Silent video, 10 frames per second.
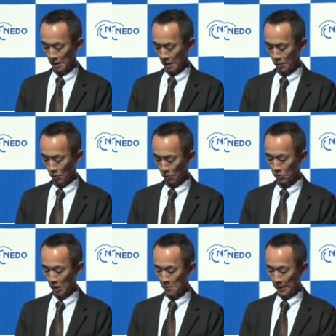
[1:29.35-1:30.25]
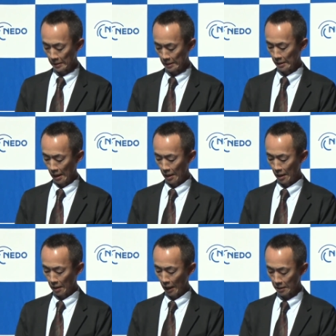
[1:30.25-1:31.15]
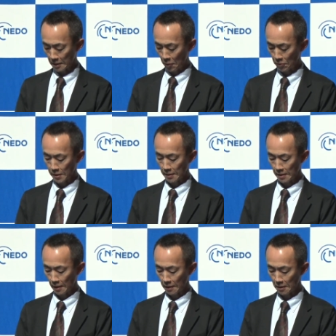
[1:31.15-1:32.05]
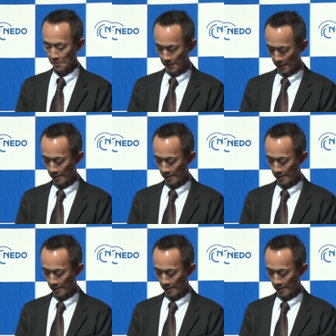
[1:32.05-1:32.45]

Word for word: えー、それをテーマに、えー、開催をさせていただきました。